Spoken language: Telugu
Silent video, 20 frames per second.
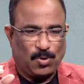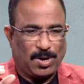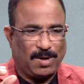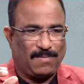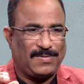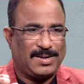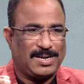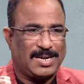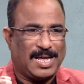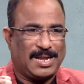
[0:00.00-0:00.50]
కూడా
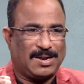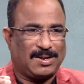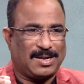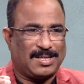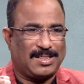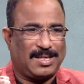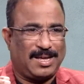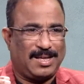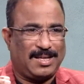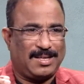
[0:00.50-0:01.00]
విన్నారు
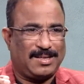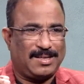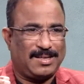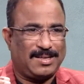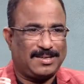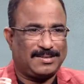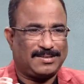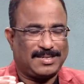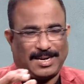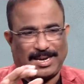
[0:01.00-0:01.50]
కదా
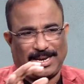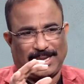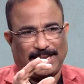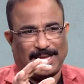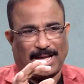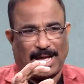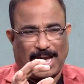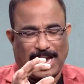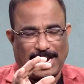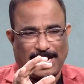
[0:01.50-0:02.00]
సరే
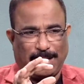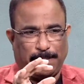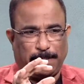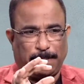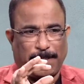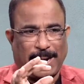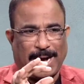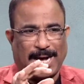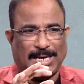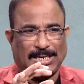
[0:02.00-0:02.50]
ఆయన
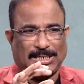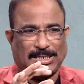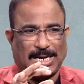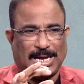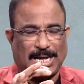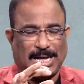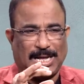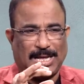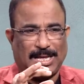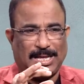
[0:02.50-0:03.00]
భాష
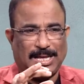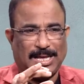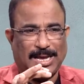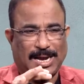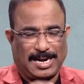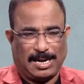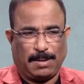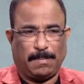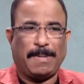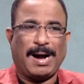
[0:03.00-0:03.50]

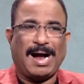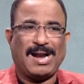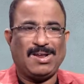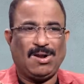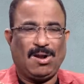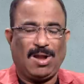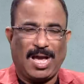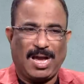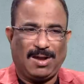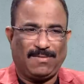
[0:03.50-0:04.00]
ఆయన బాడీ
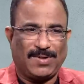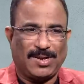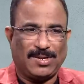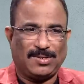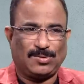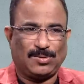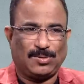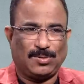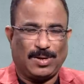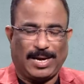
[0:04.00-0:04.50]

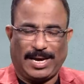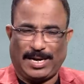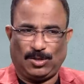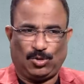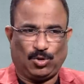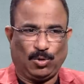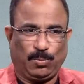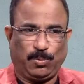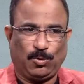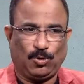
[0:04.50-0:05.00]
లాంగ్వేజ్ ఆయన
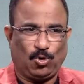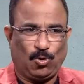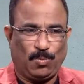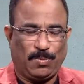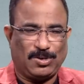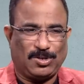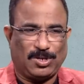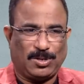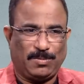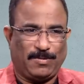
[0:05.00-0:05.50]
చెప్పు
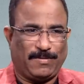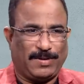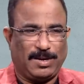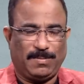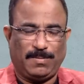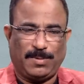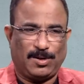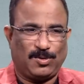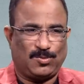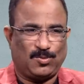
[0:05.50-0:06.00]
చూపించడం
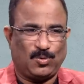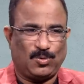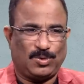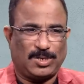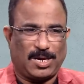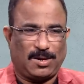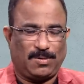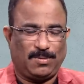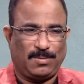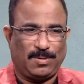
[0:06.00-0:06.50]
ఇవన్నీ మీరు
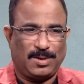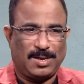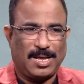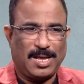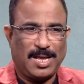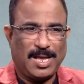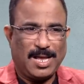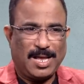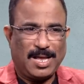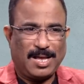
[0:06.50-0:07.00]
చూశారు
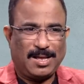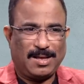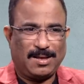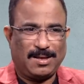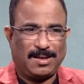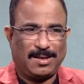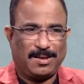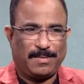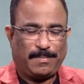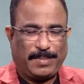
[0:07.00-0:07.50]

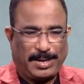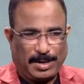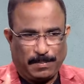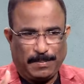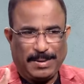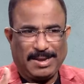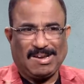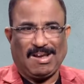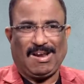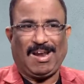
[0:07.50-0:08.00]
మరి
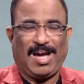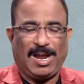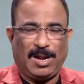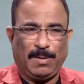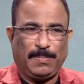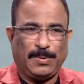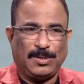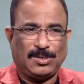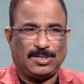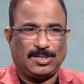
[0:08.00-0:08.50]
మీకు ఎలా
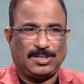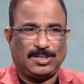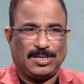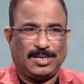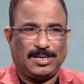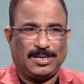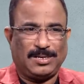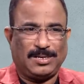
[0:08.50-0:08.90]
అనిపించింది